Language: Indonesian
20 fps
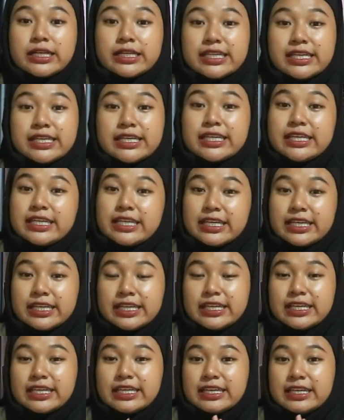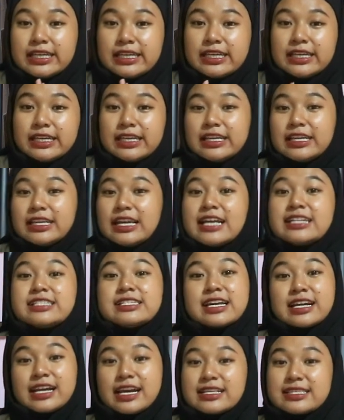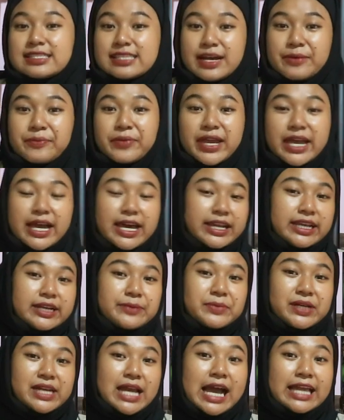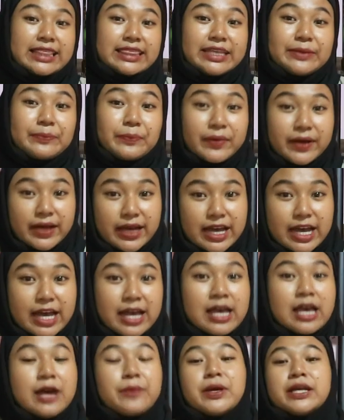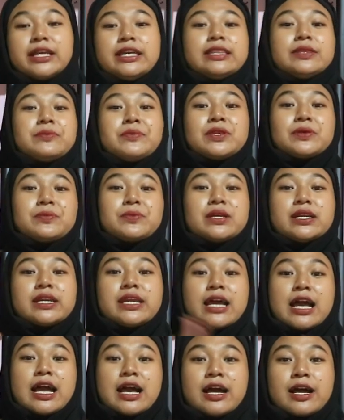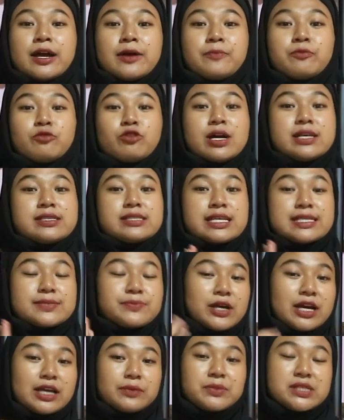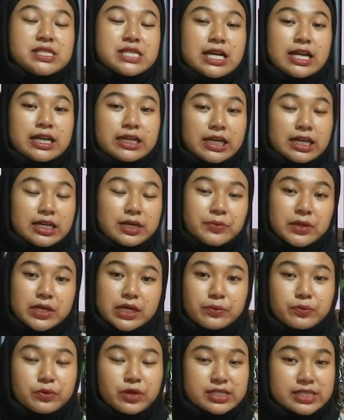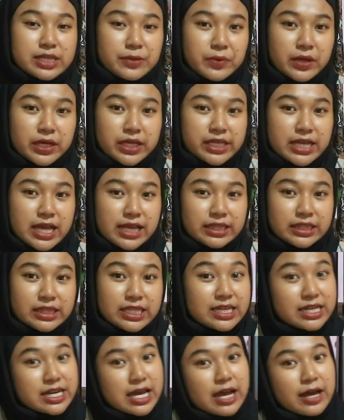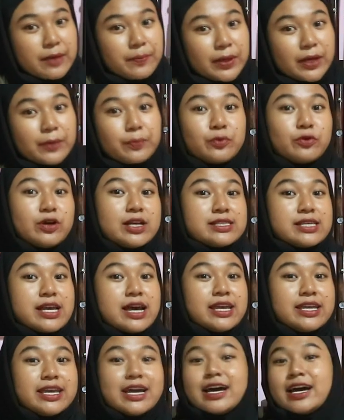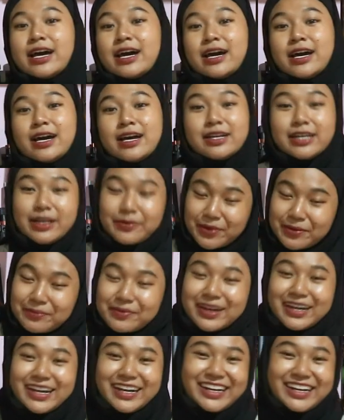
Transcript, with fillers: dilancarkan sampai hari kemenangan tiba bagi teman-teman yang puasa semangat menjalankan ibadah puasa bagi yang tidak berpuasa ya tidak apa-apa